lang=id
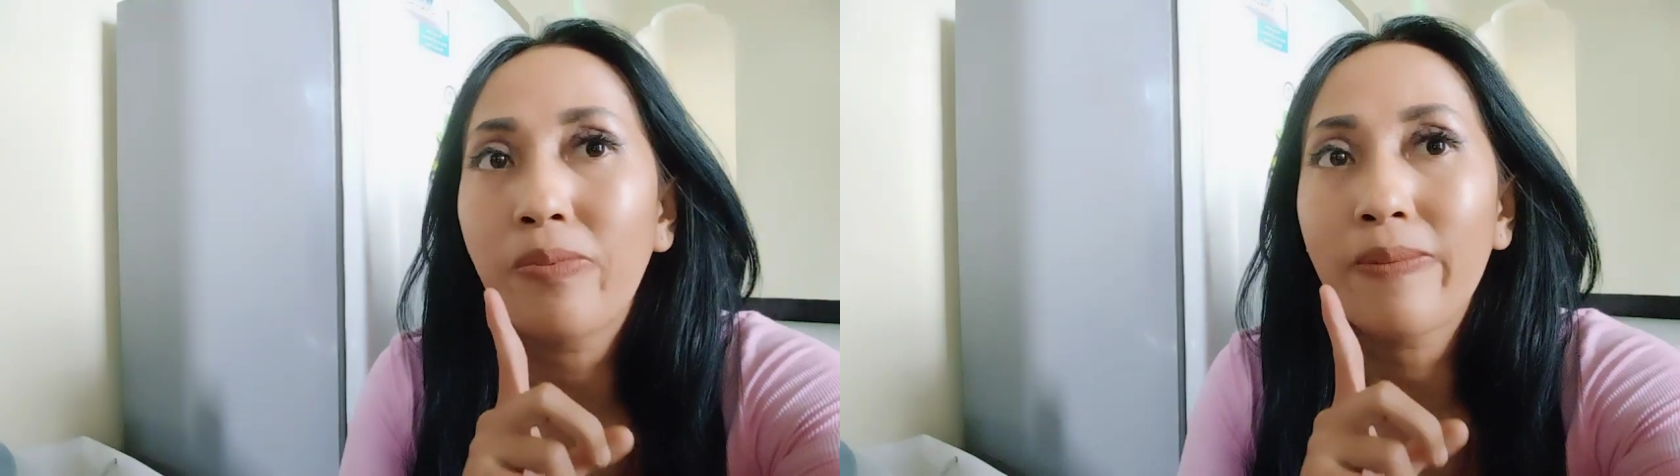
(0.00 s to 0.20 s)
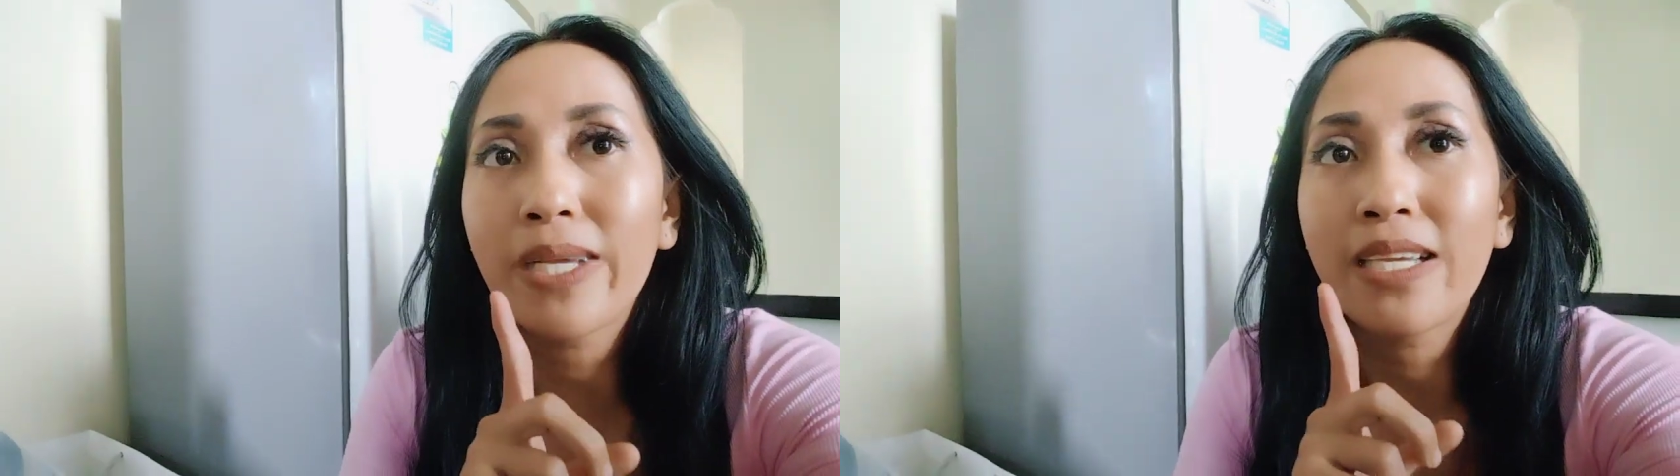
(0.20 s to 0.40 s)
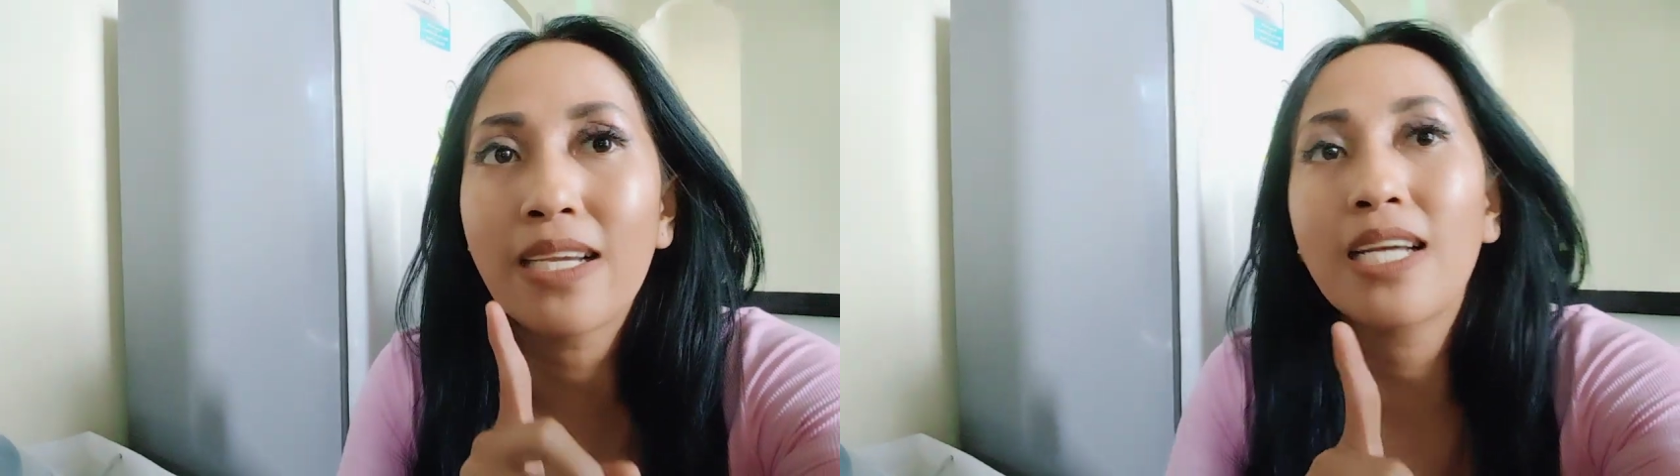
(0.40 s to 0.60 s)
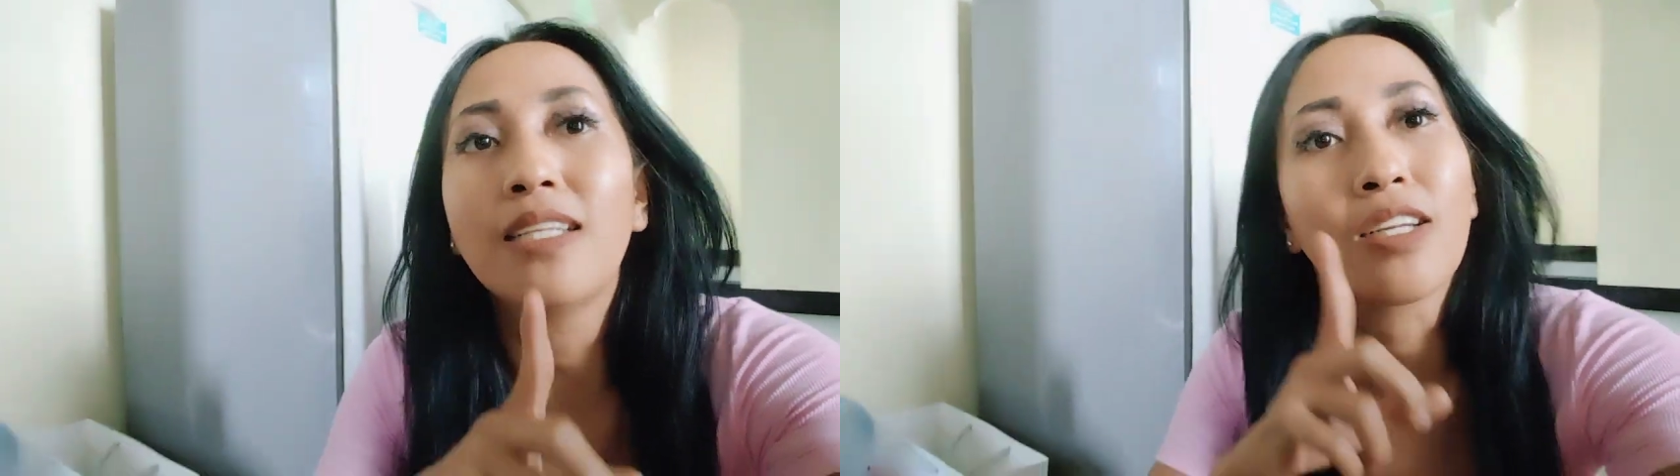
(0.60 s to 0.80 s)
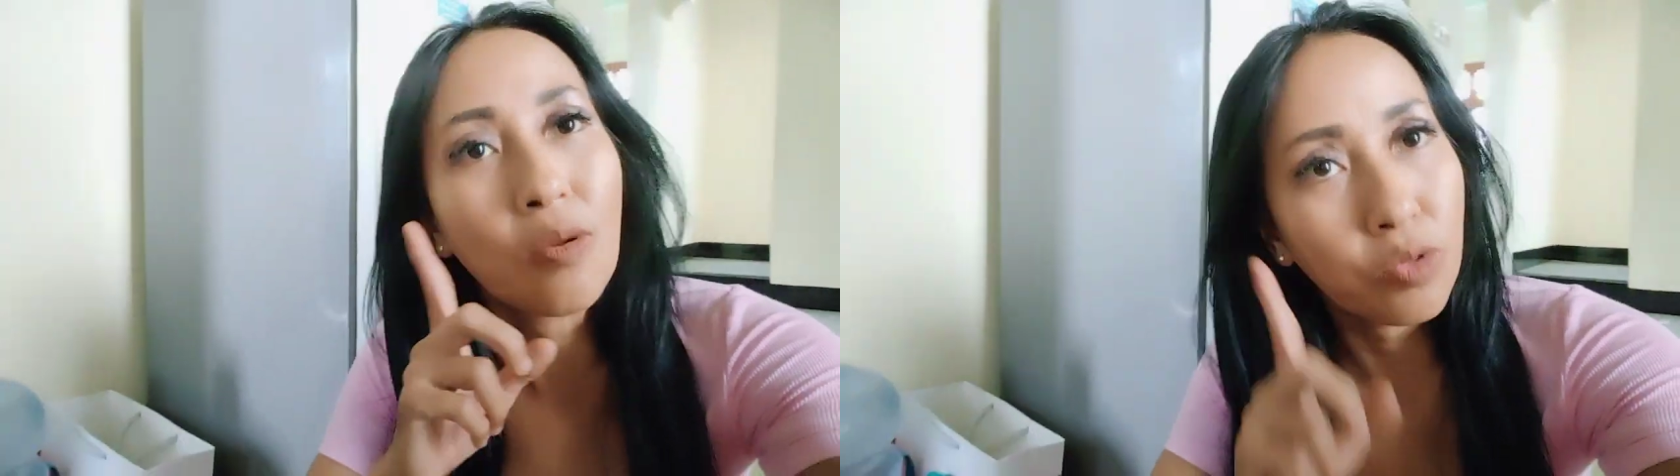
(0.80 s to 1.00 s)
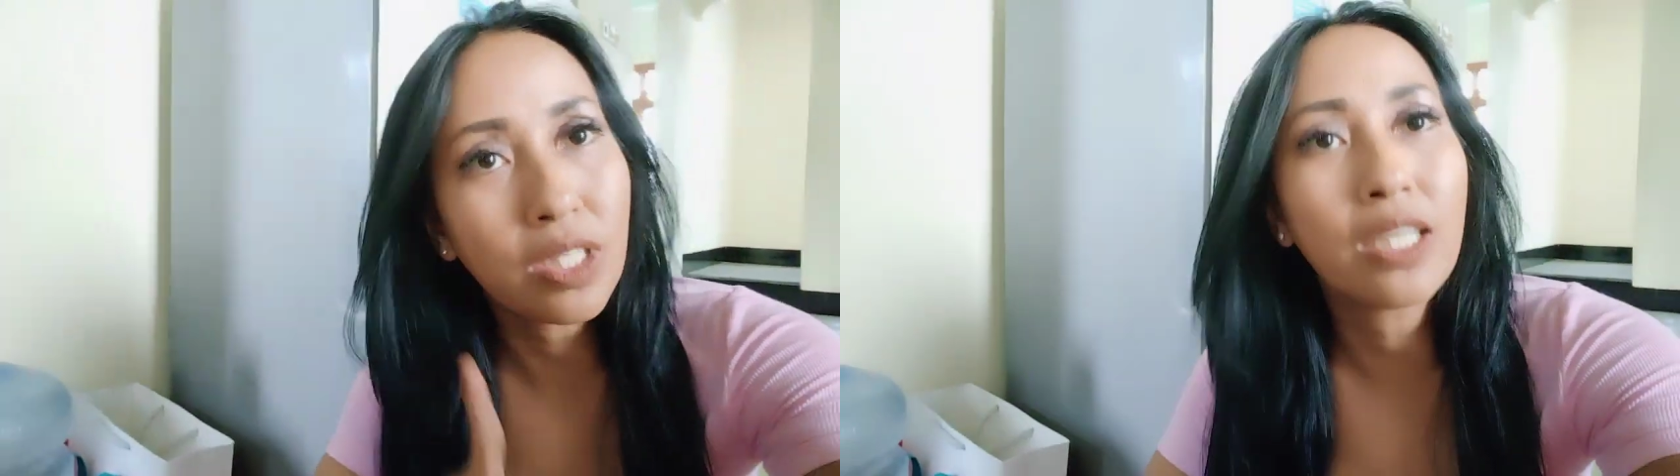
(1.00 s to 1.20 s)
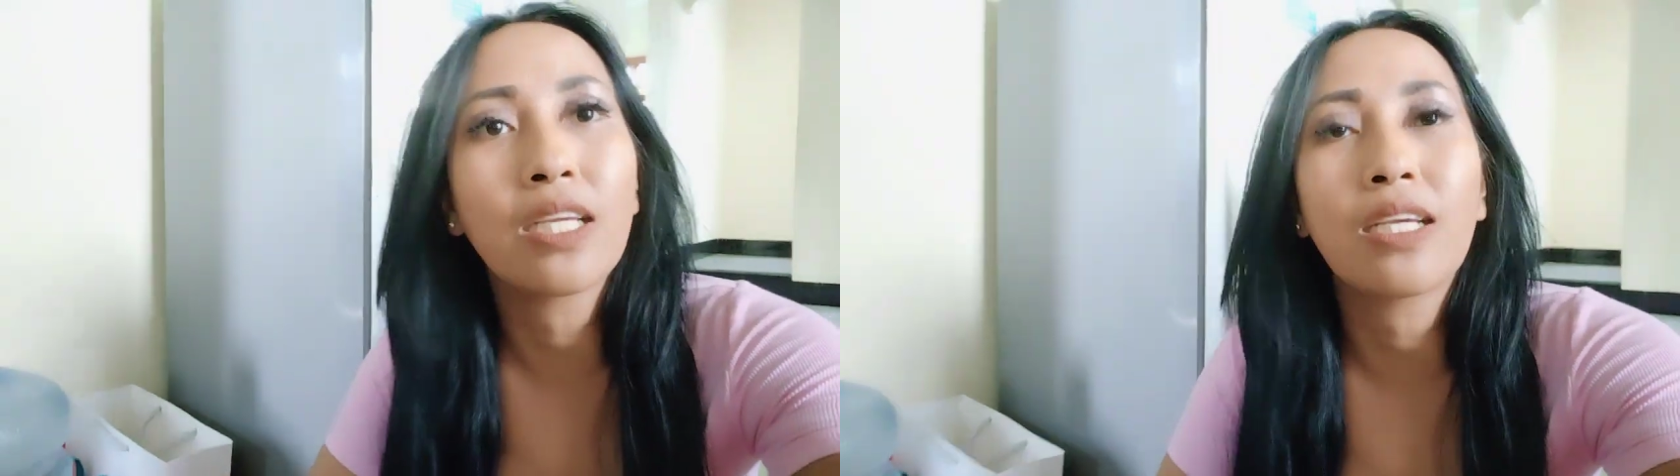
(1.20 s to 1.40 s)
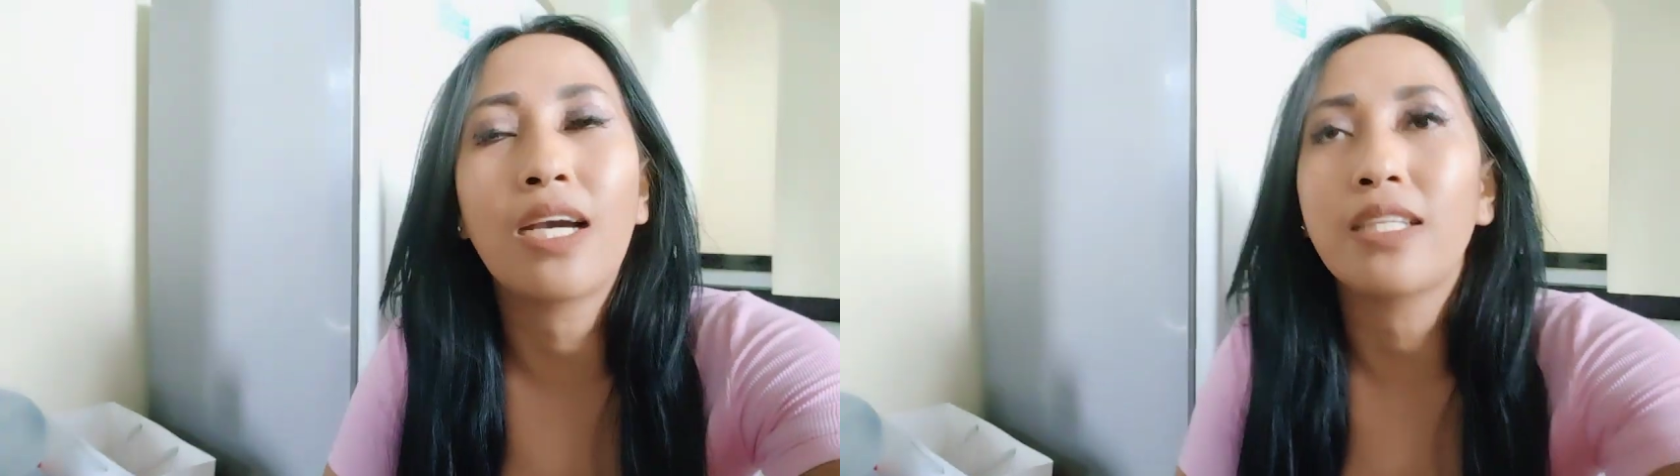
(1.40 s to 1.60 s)
perbekingan rambutnya
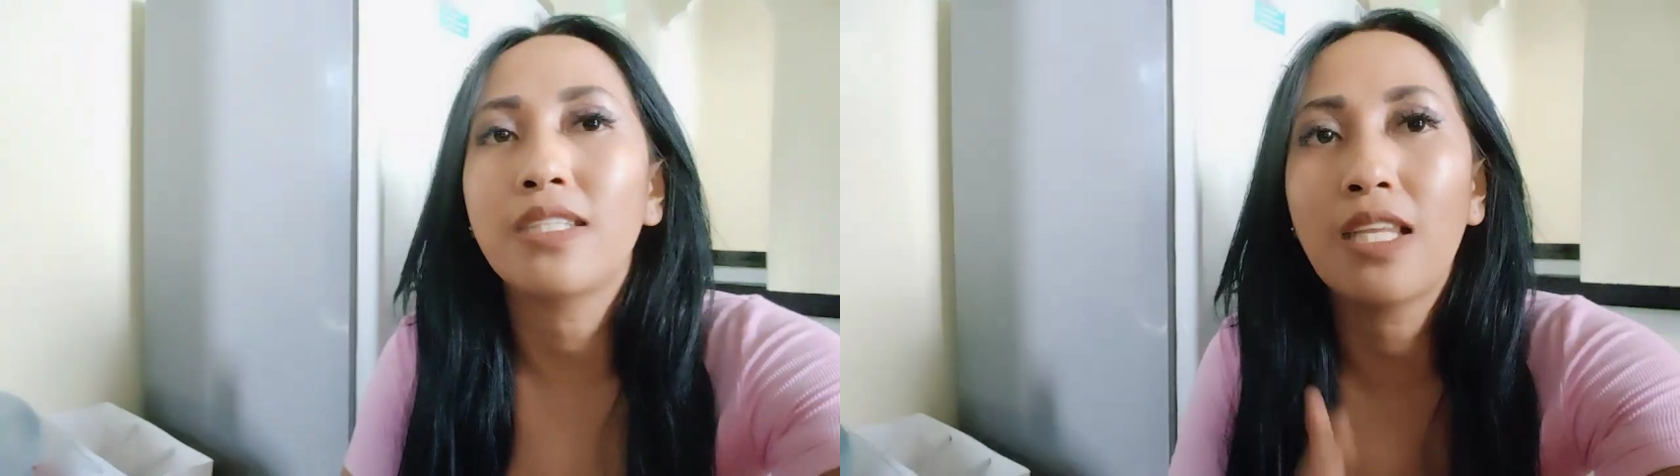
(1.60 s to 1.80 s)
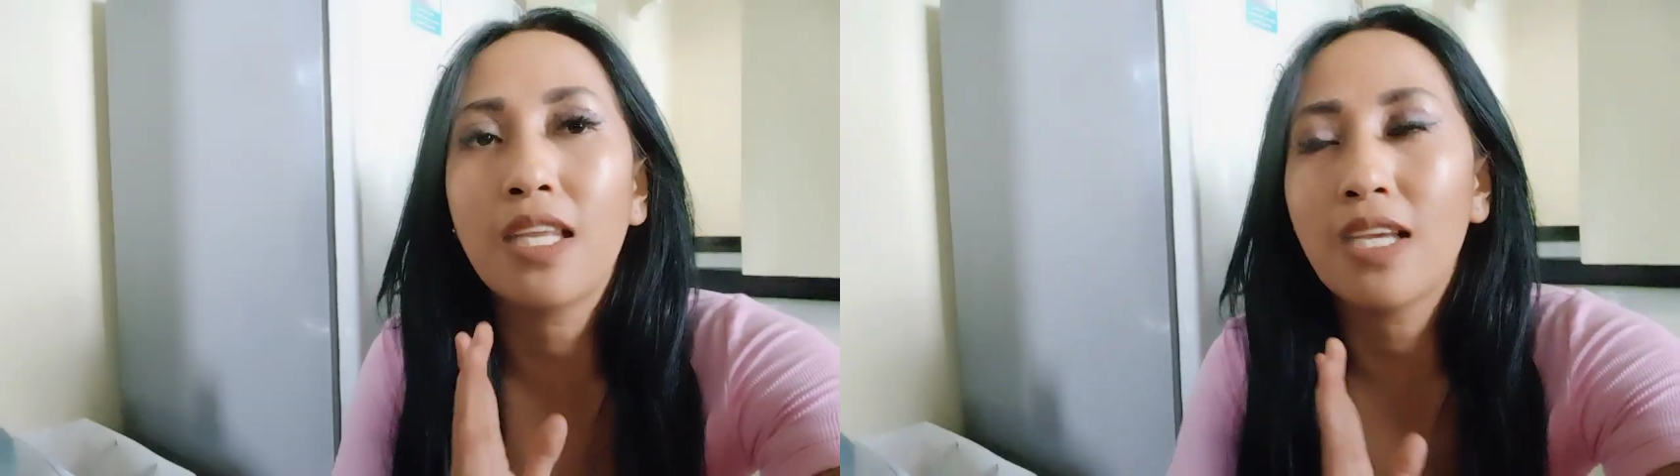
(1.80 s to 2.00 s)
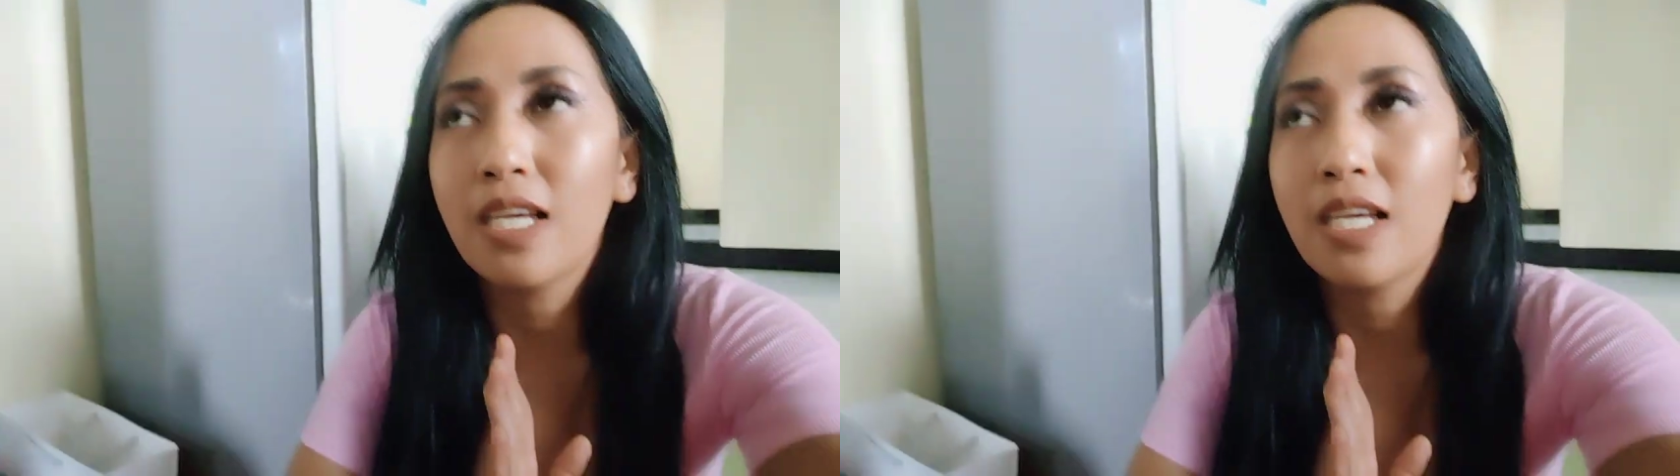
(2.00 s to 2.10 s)
diikat jadi